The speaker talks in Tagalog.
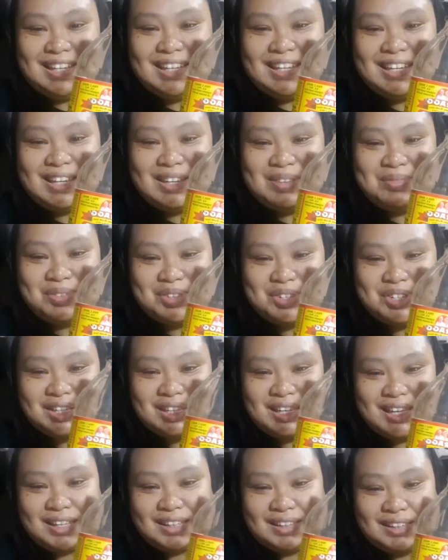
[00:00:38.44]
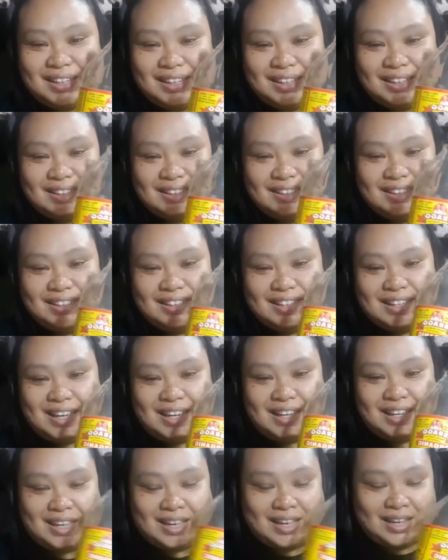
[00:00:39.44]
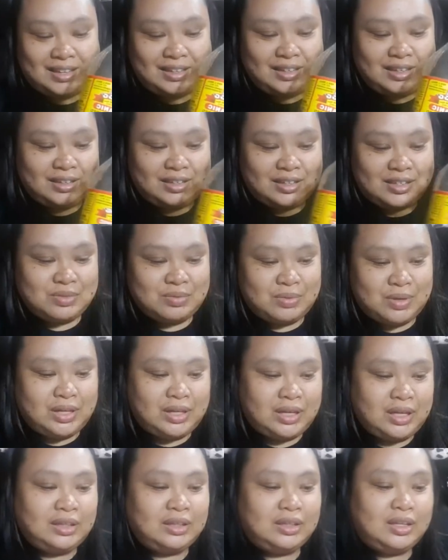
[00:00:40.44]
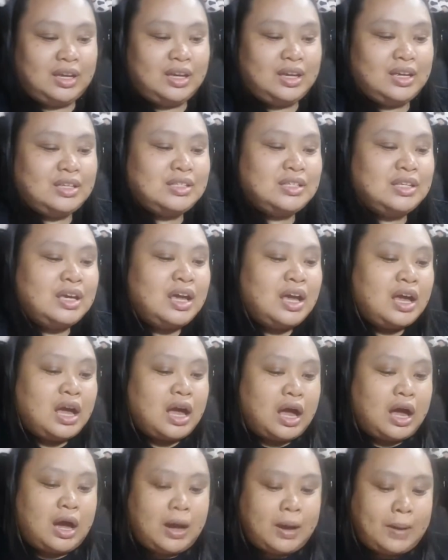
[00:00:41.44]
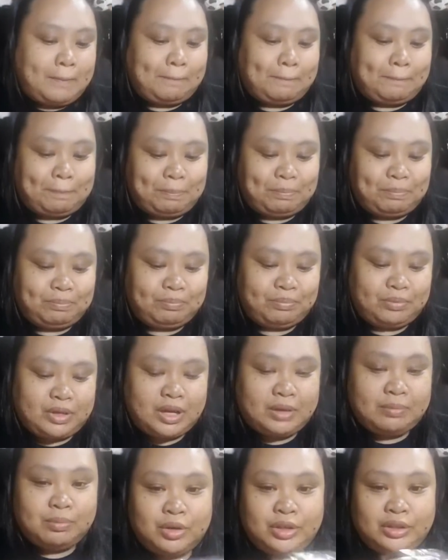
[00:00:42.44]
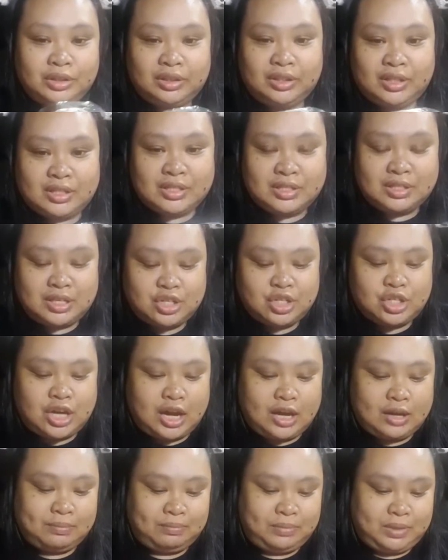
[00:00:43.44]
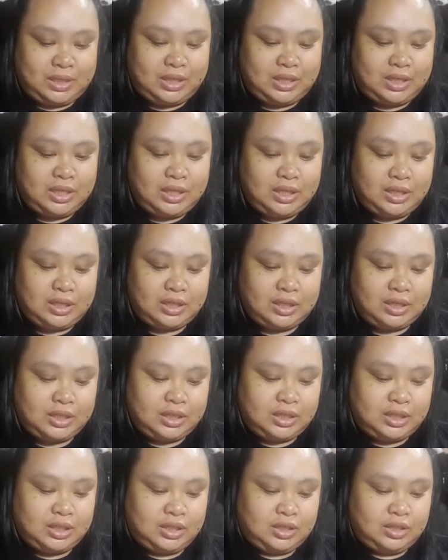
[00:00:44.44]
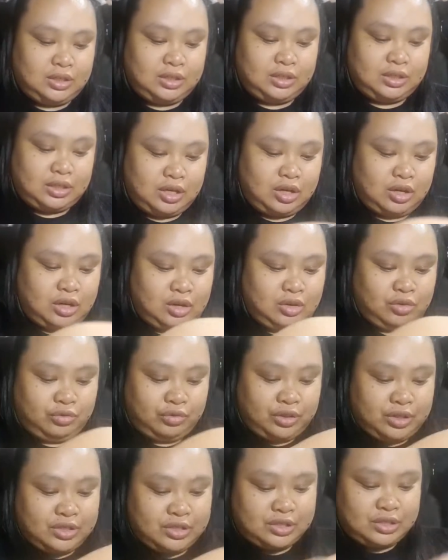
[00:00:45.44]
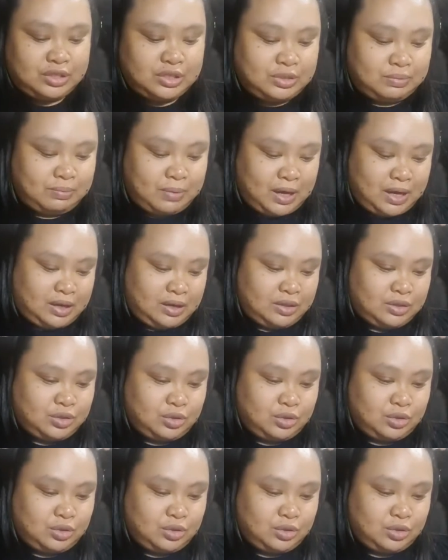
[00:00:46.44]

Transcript: Iniinom ko siya dati. Ayan, and this one. And this, um, I bought this sa Shopee. Uh, overseas pa.